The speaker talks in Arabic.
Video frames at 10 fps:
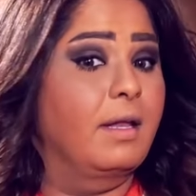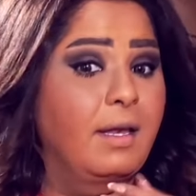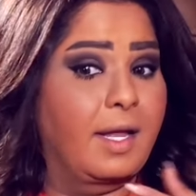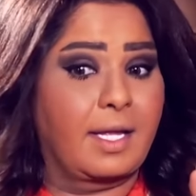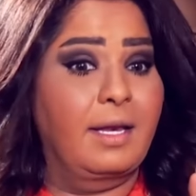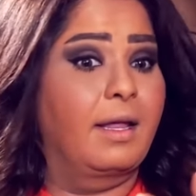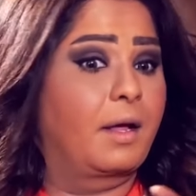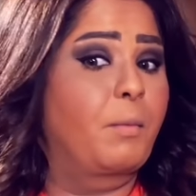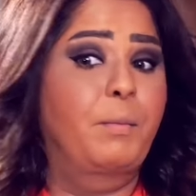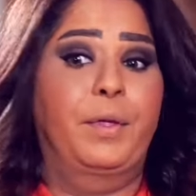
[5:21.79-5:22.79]
كله كله
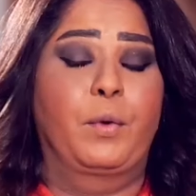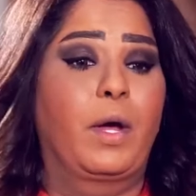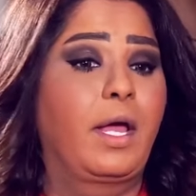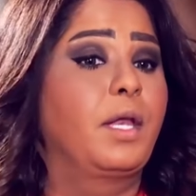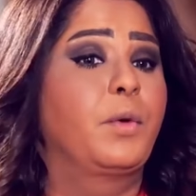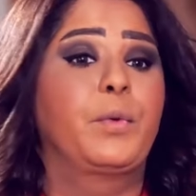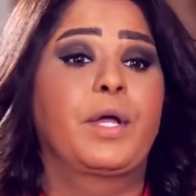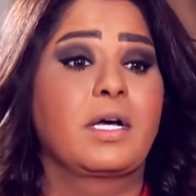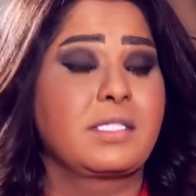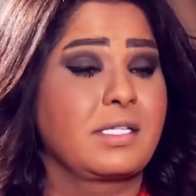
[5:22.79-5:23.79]
ربعي واهلي
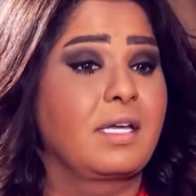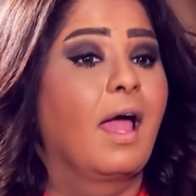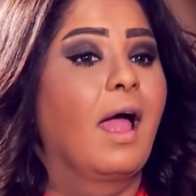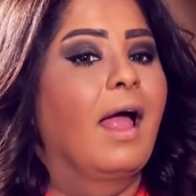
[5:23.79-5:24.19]
وناسي